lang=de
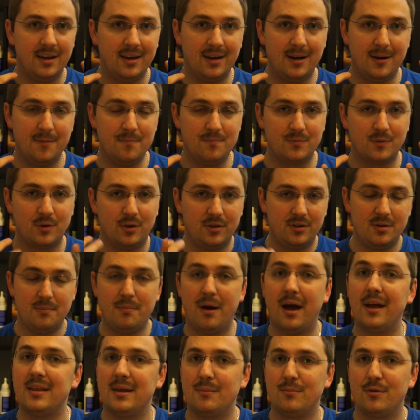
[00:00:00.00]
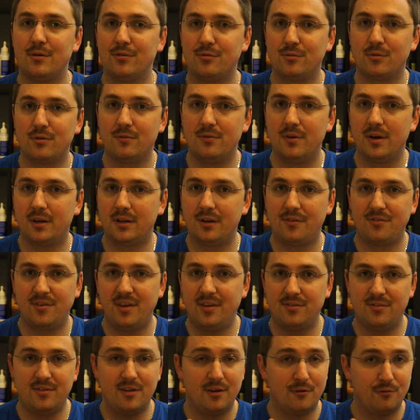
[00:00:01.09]
Ähm, und die beiden haben auch so gewirkt, als
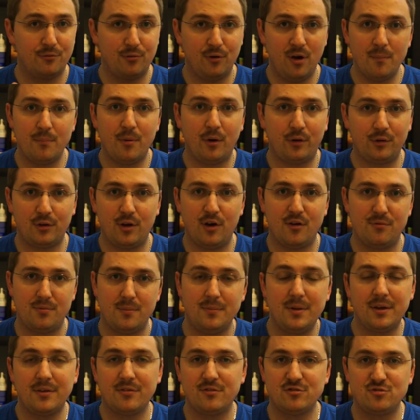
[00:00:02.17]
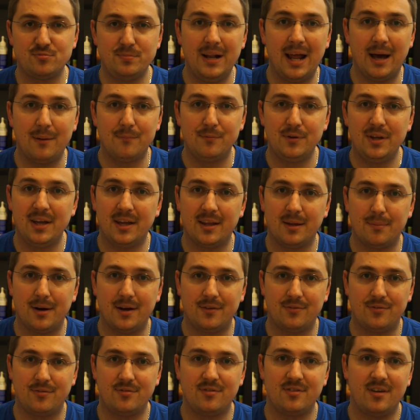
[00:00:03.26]
hätten sie da voll Bock drauf, beim nächsten Spielabend wieder
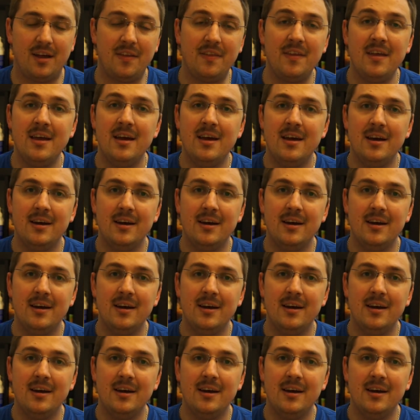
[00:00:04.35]
dabei zu sein.